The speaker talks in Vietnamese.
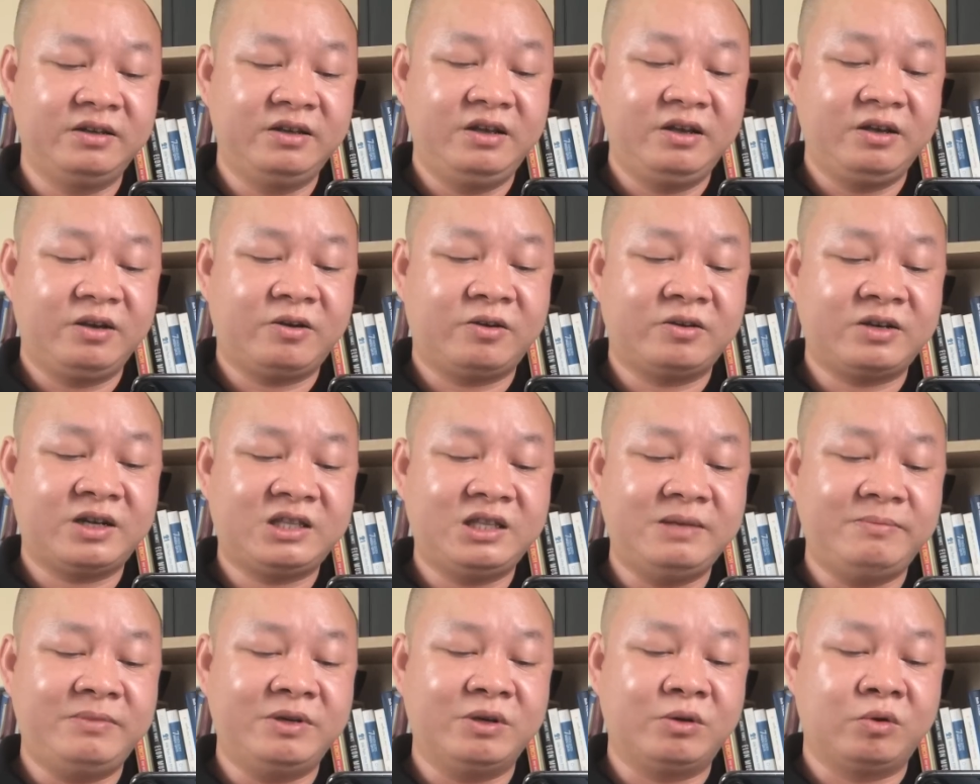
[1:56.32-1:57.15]
con đã
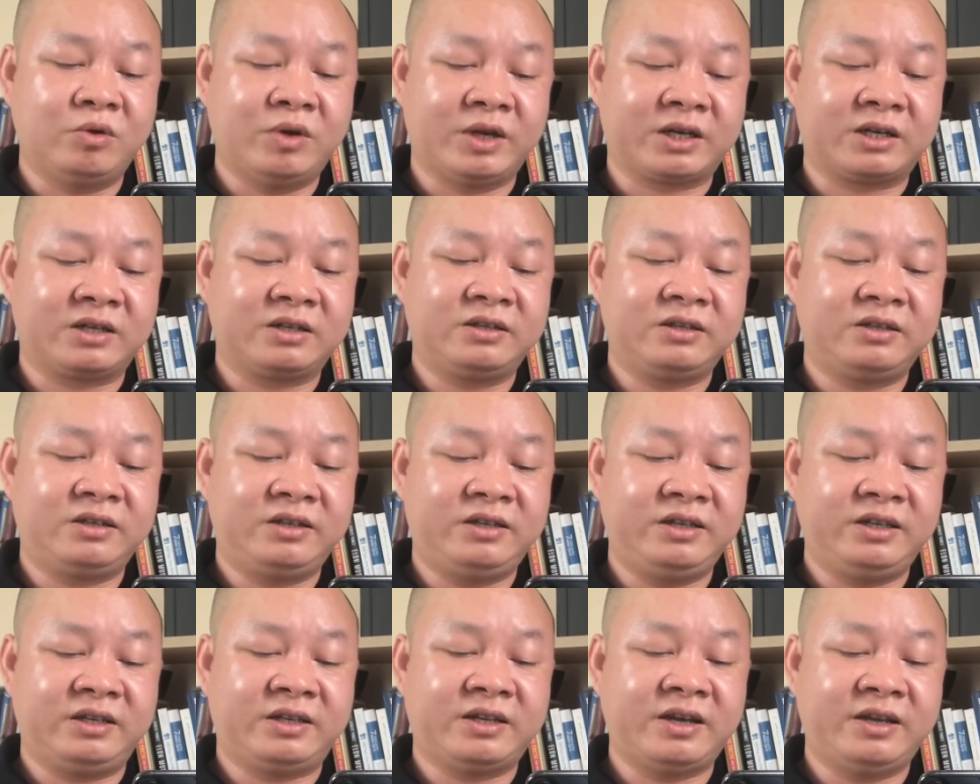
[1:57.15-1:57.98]
tìm hiểu luật
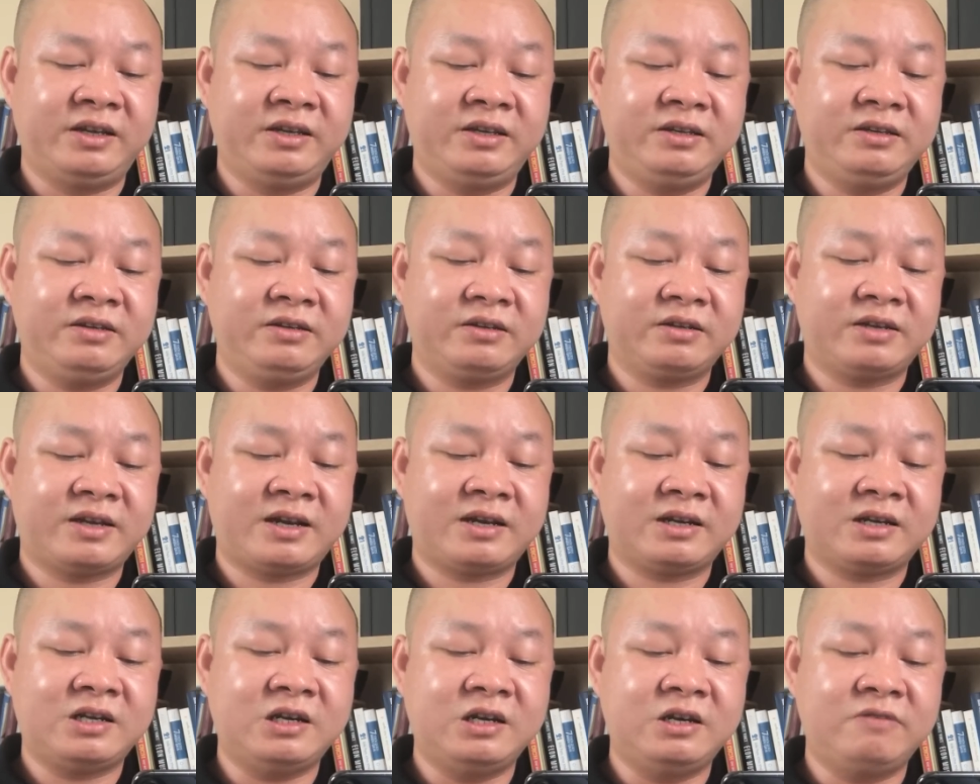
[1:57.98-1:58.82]
thì thấy
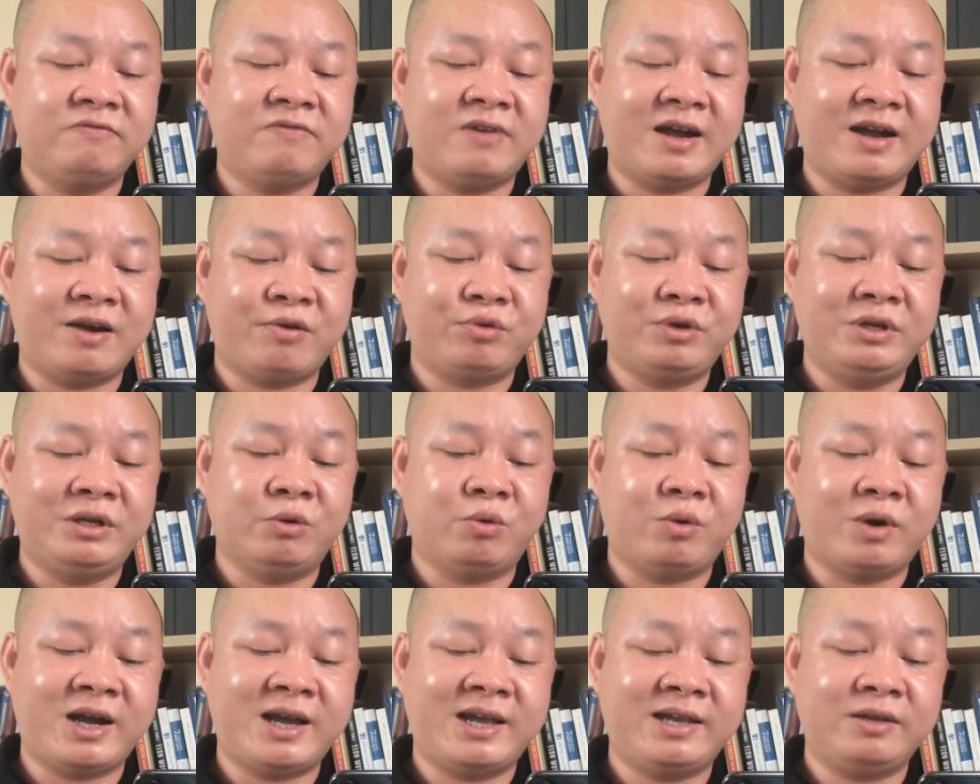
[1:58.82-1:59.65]
căn cứ vào
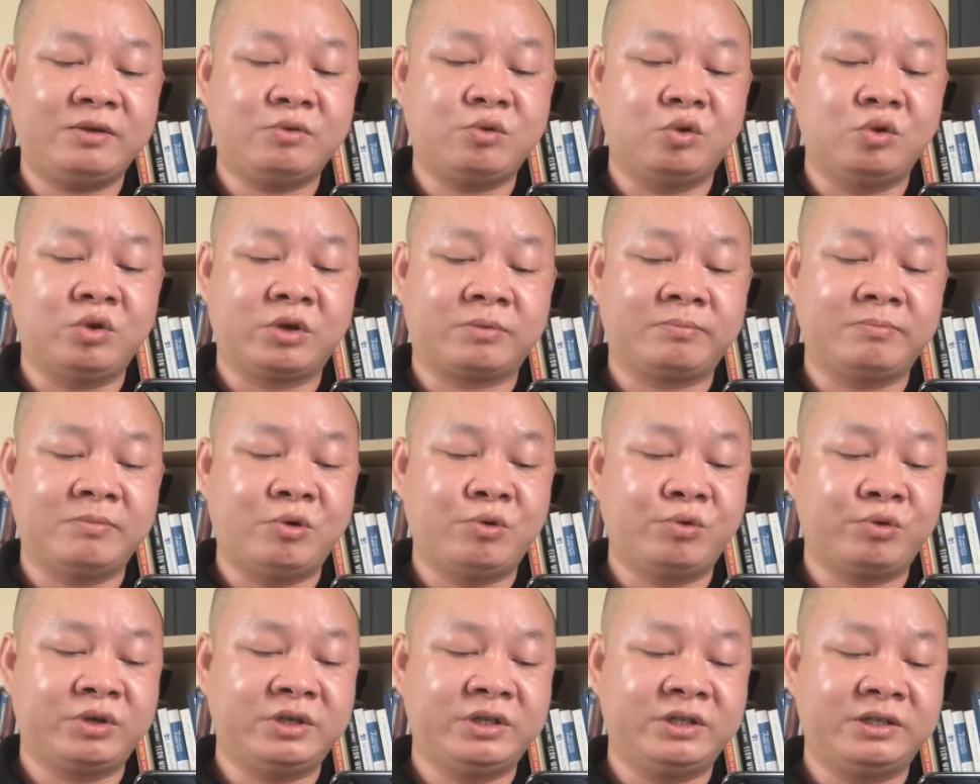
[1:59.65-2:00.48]
điều 2 của luật
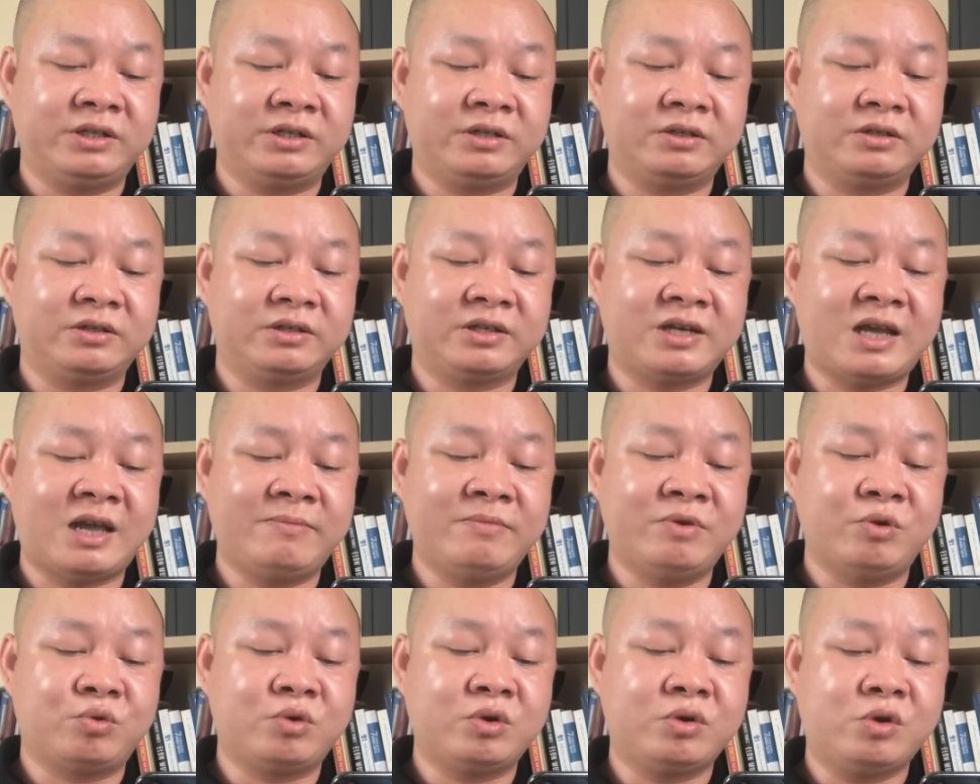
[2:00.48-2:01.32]
bầu cử đại
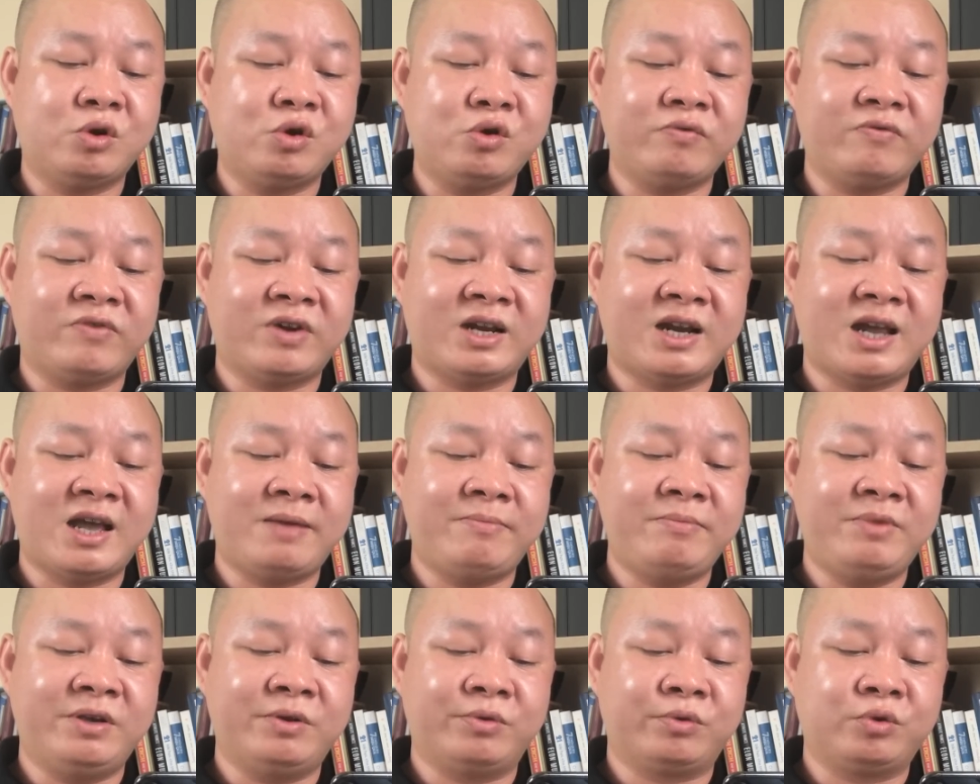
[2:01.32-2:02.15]
biểu Quốc hội và
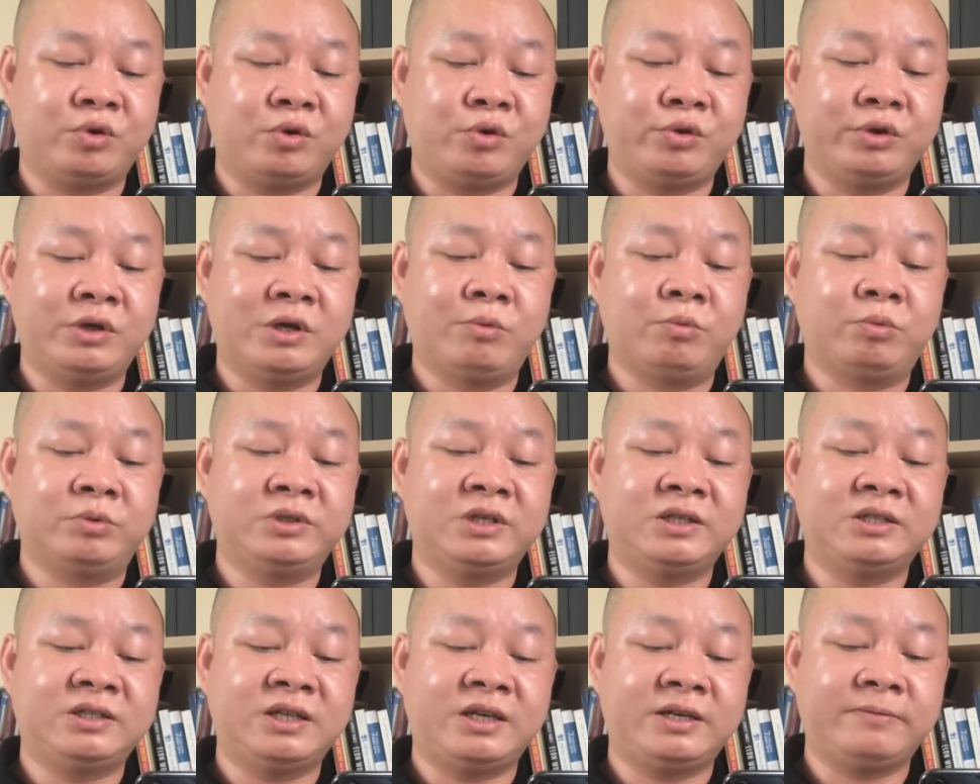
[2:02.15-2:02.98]
đại biểu đội Hội đồng
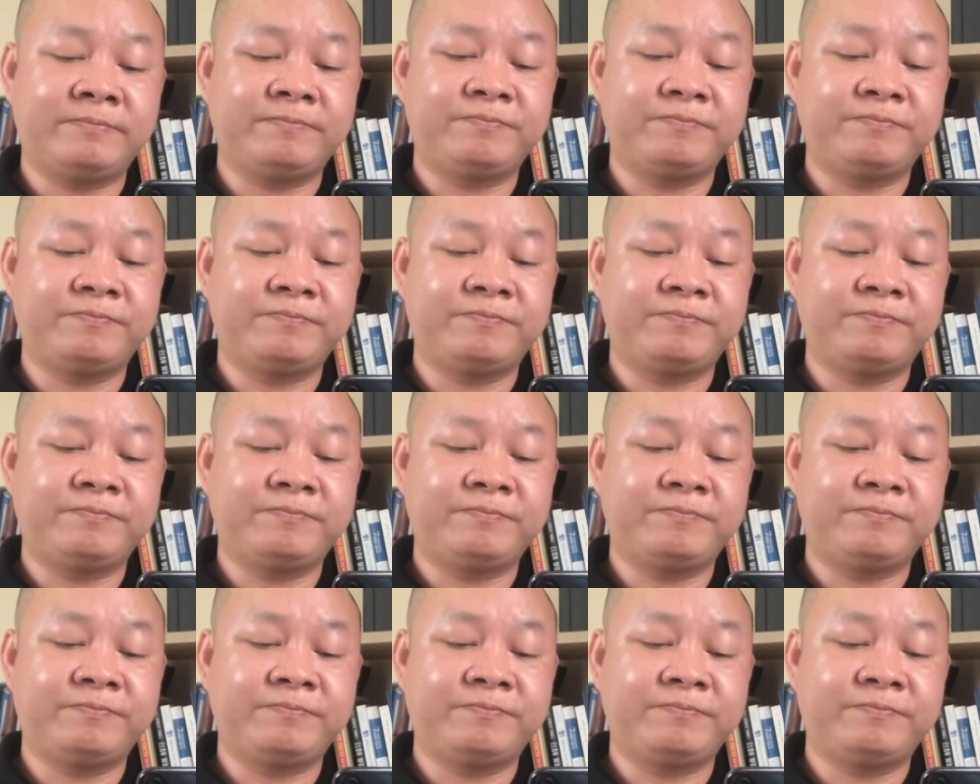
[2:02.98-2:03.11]
Nhân dân